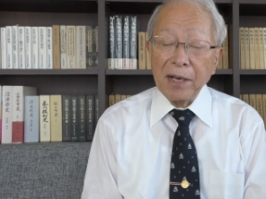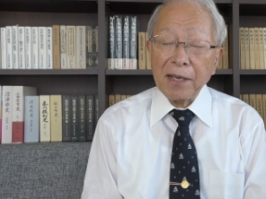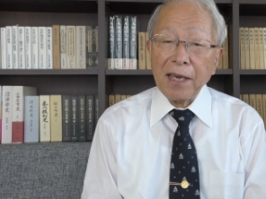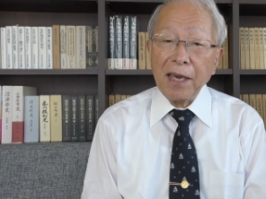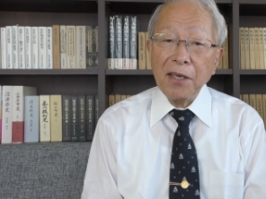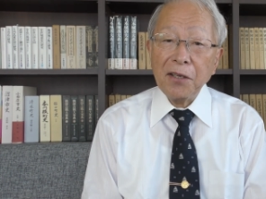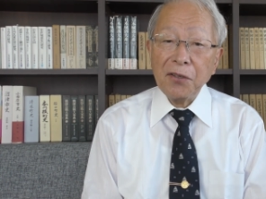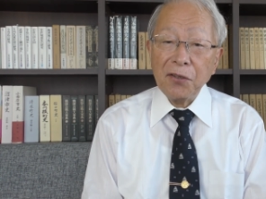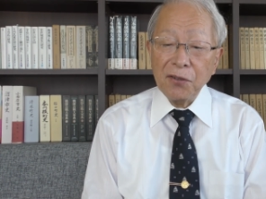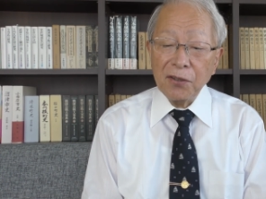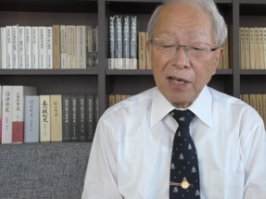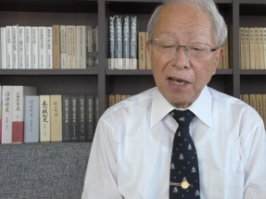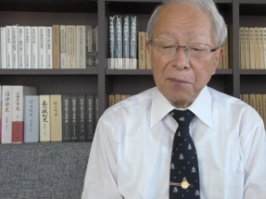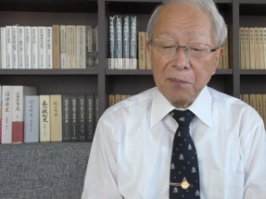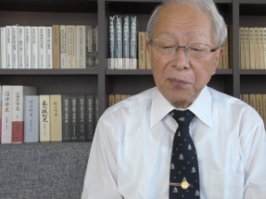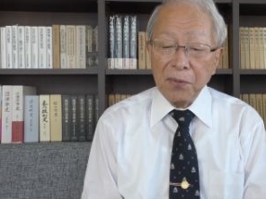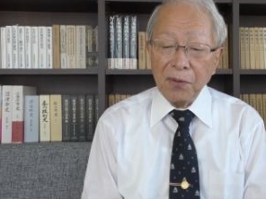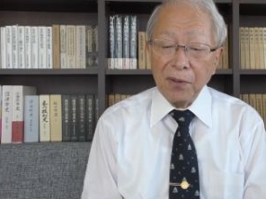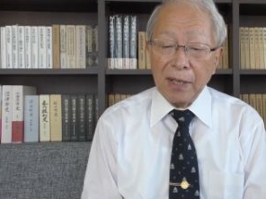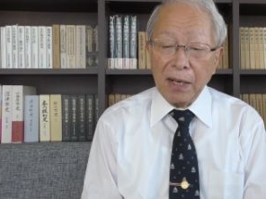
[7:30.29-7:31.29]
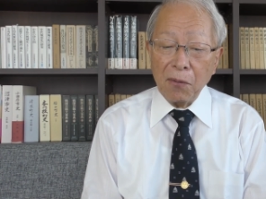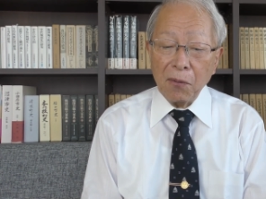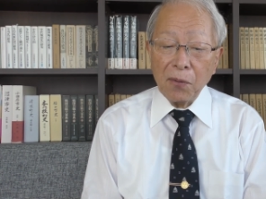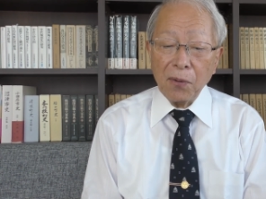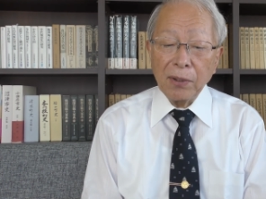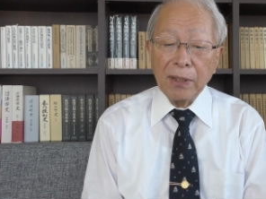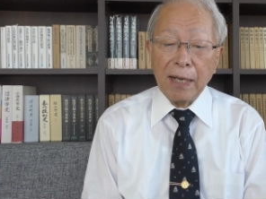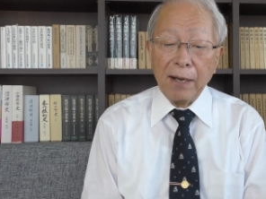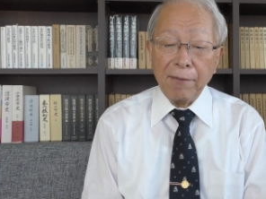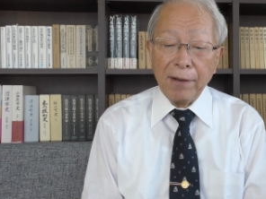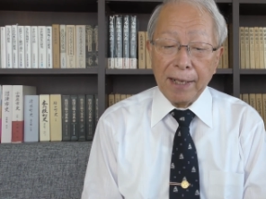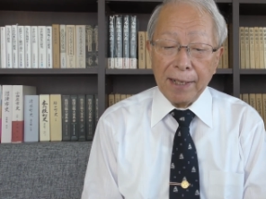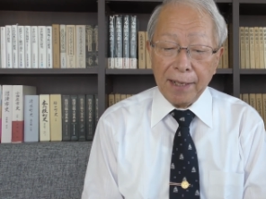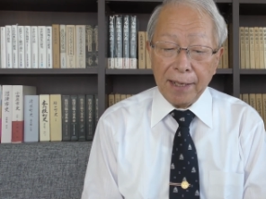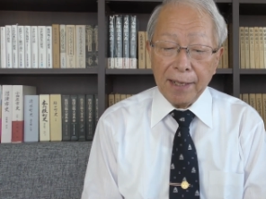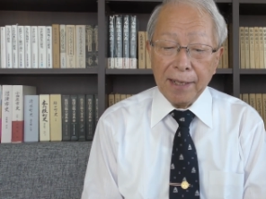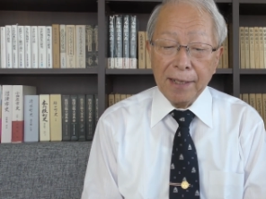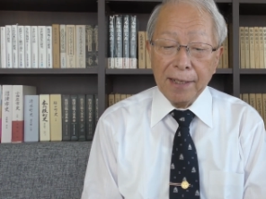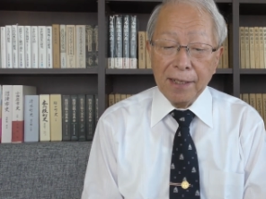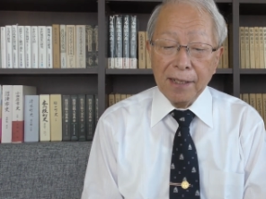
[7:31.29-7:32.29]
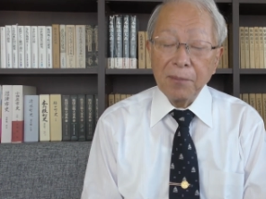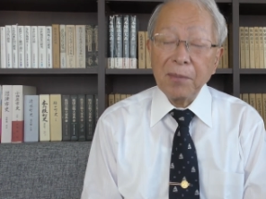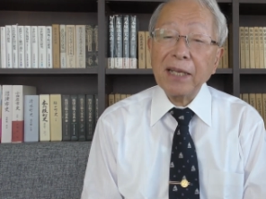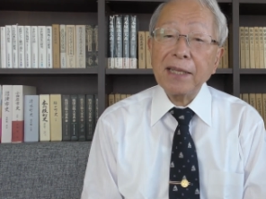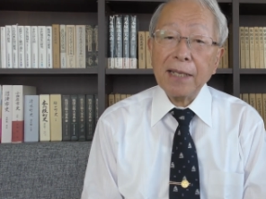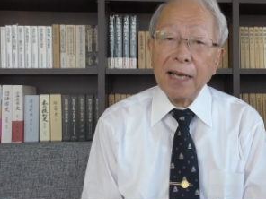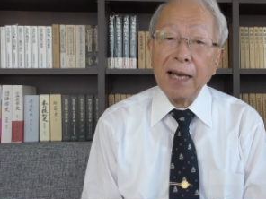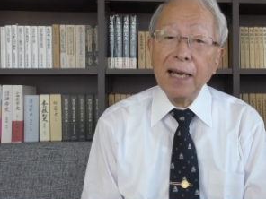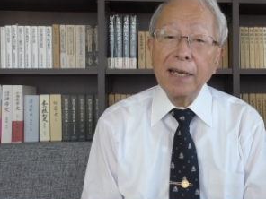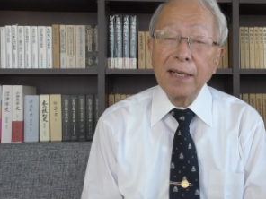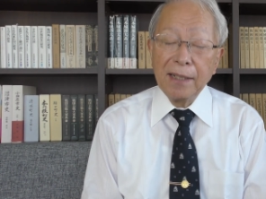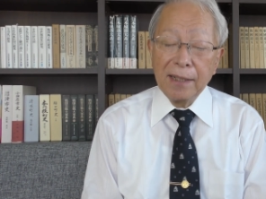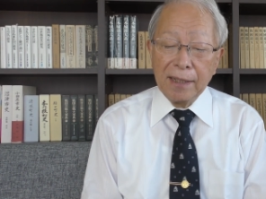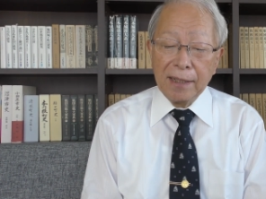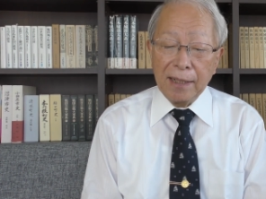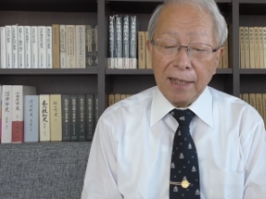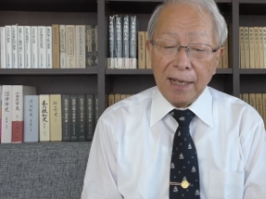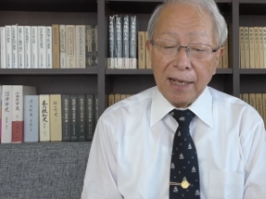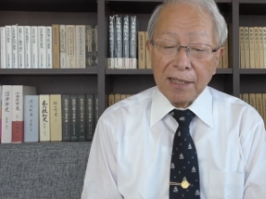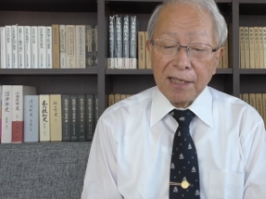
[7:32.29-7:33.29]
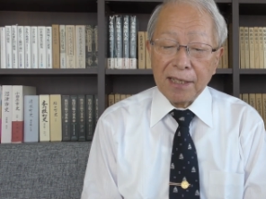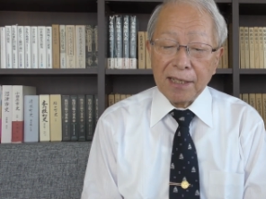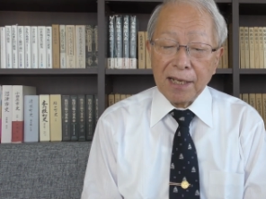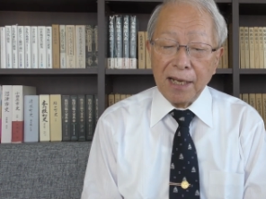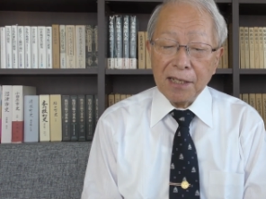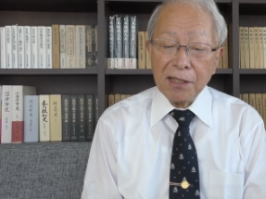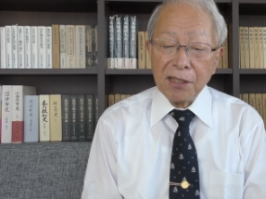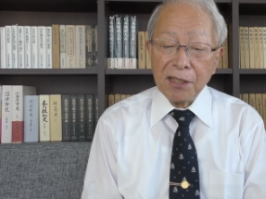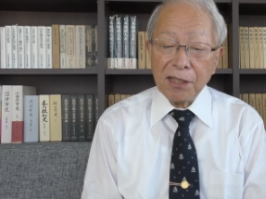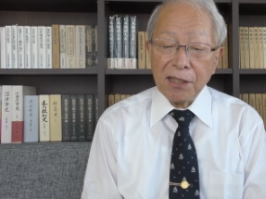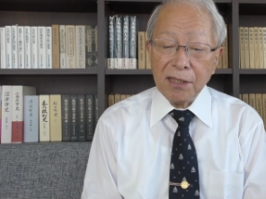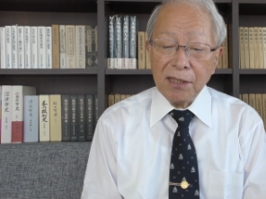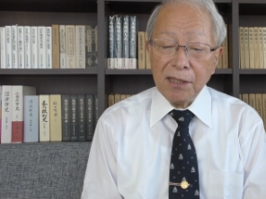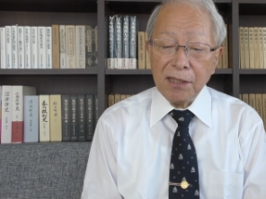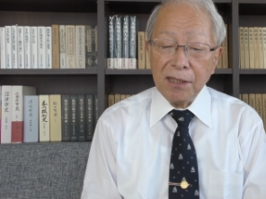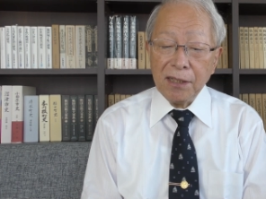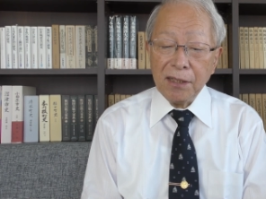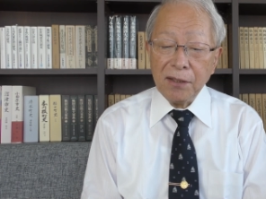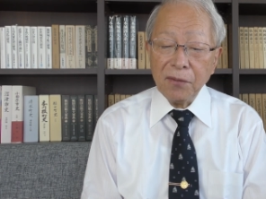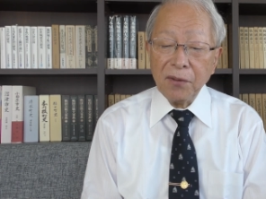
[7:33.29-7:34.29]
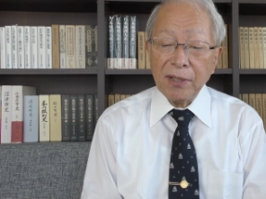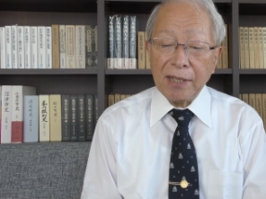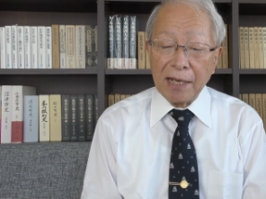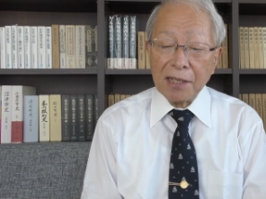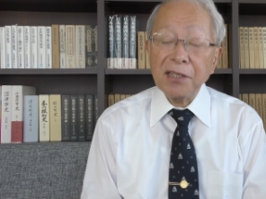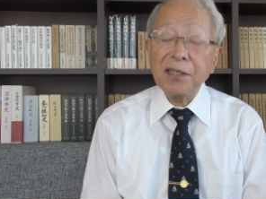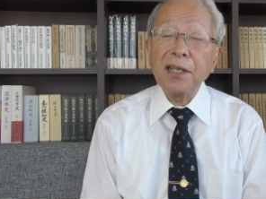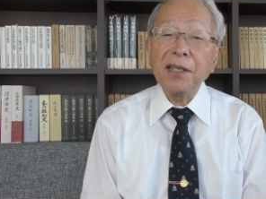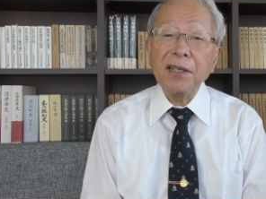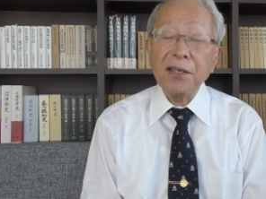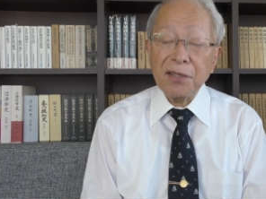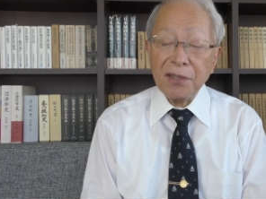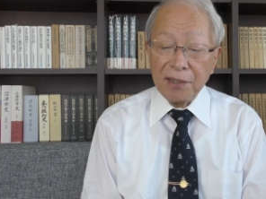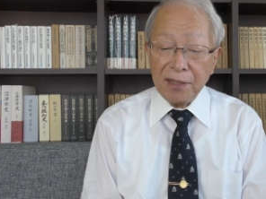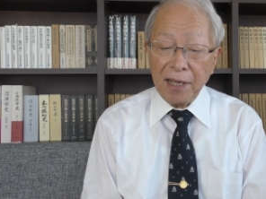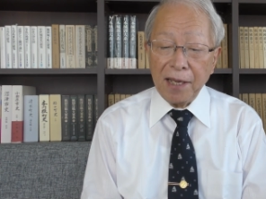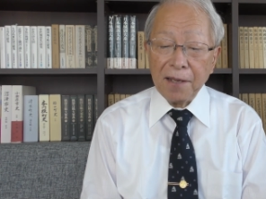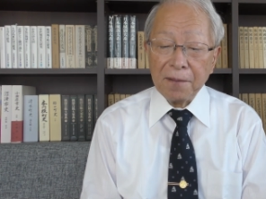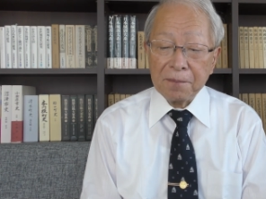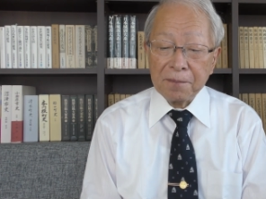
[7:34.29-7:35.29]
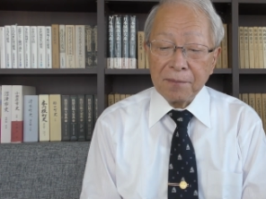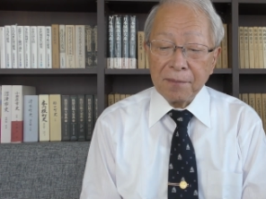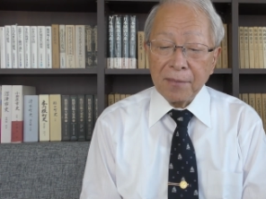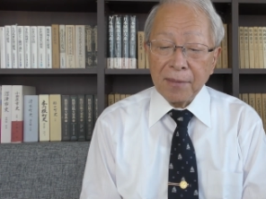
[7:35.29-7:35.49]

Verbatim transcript: 研究発表が行われまた機関誌を出してですね、